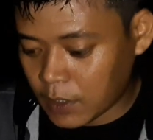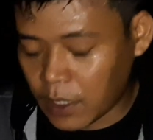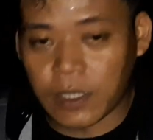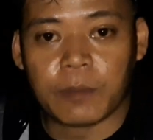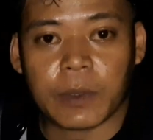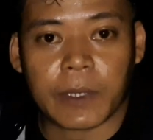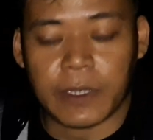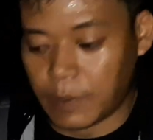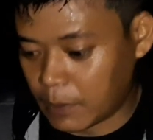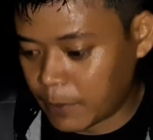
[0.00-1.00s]
saya sampai
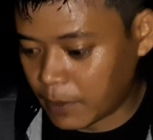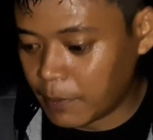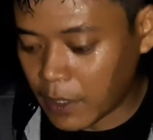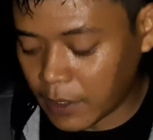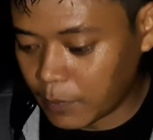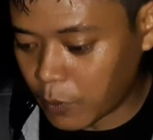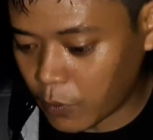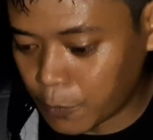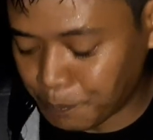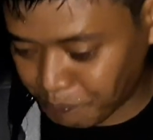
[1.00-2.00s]
berdebar-debar ini
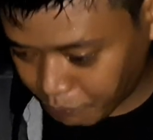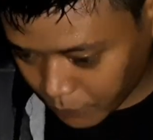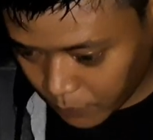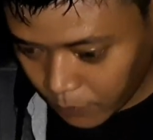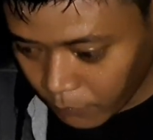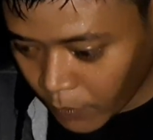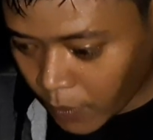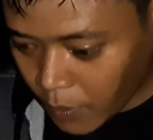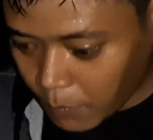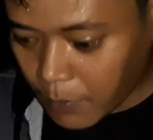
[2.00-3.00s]
broku
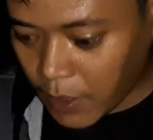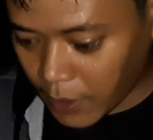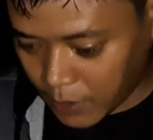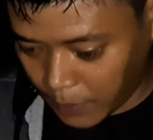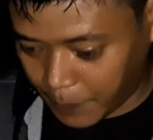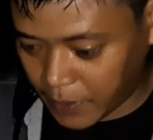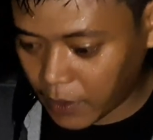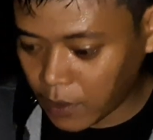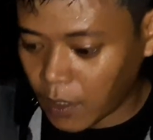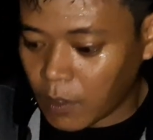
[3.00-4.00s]
melihat kepiting
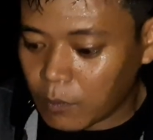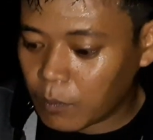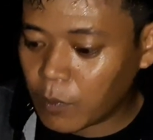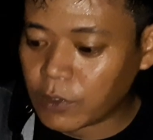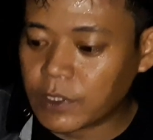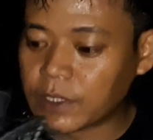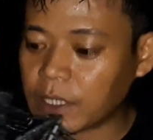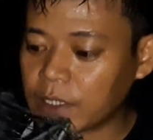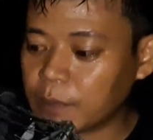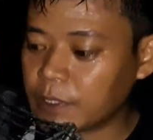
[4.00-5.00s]
monster
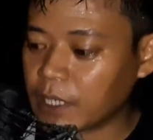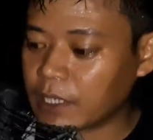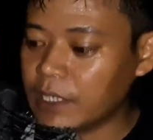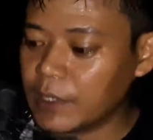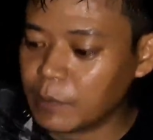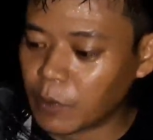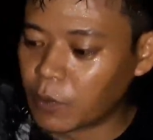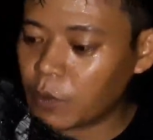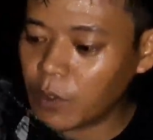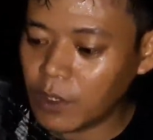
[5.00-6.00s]
sebesar ini broku